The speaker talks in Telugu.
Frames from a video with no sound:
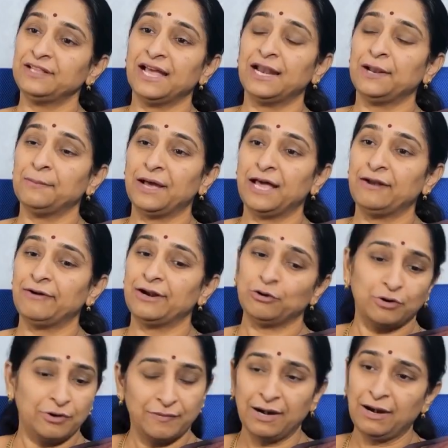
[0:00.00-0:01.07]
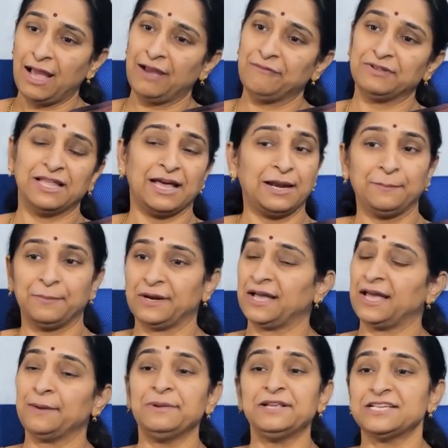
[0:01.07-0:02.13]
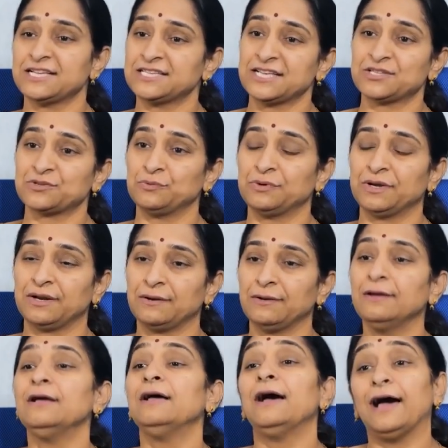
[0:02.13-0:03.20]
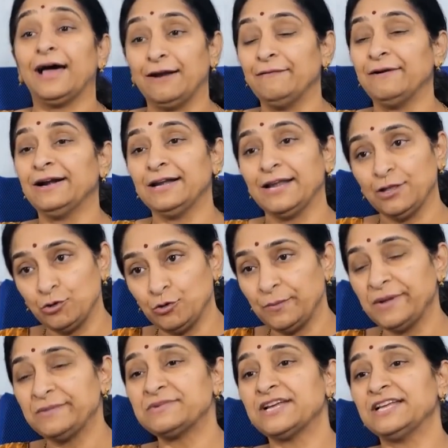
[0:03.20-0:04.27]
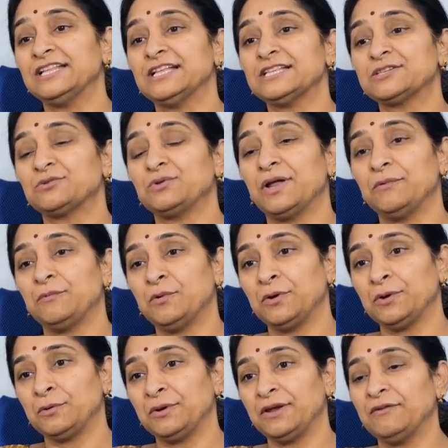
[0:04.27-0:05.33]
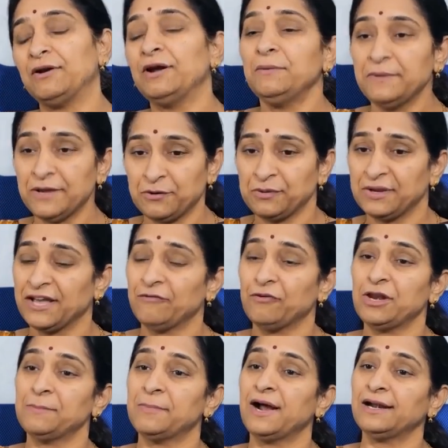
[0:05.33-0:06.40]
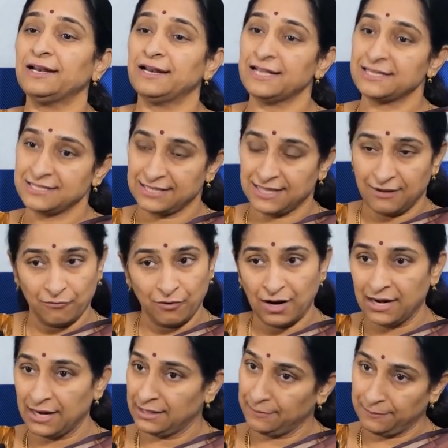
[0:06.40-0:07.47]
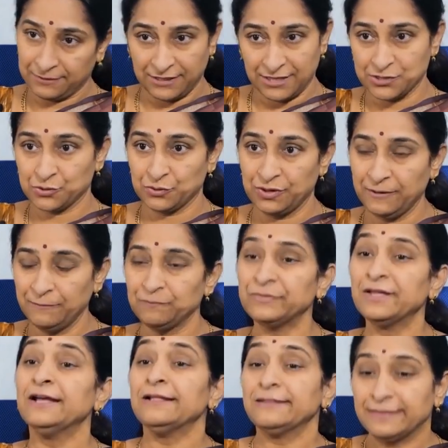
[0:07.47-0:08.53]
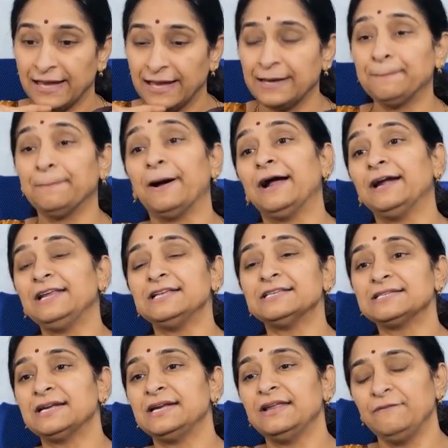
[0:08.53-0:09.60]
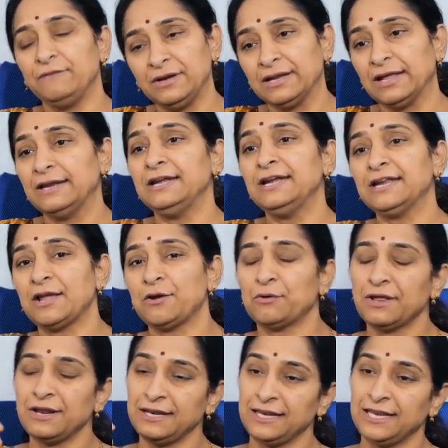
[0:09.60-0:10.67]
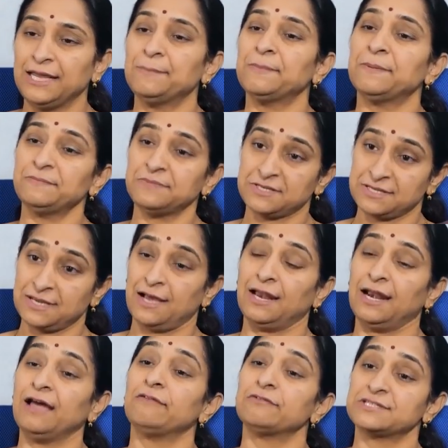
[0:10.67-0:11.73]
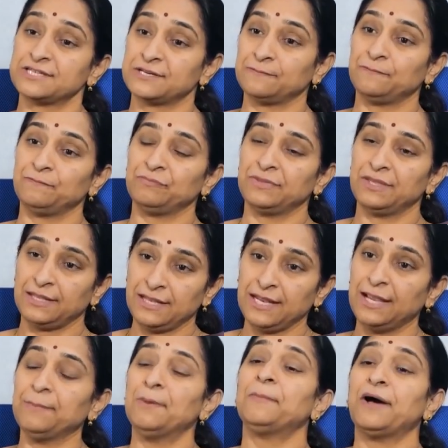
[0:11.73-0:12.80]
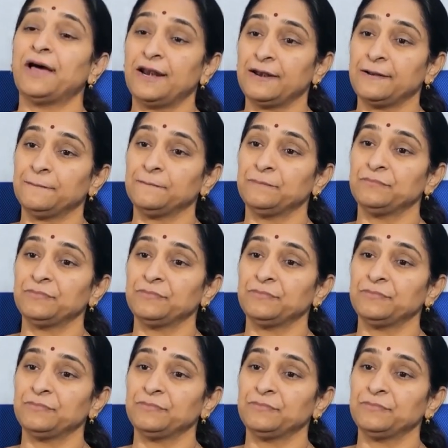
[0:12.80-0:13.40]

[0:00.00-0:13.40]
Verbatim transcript: ఈ విధానం అలవాటు ఉన్న వాళ్ళు ఆ విధానం ప్రకారమే చేసేసుకుంటారు అలవాట్లేదు మేము చేయదలుచుకున్నాము అనుకునే వాళ్ళు మీకు ఎవరి మాట నచ్చితే వాళ్ళది తీసుకుని దాన్ని పాటించండి వీటన్నిటికీ కూడా నియమం చాలా అవసరం నియమ పాలన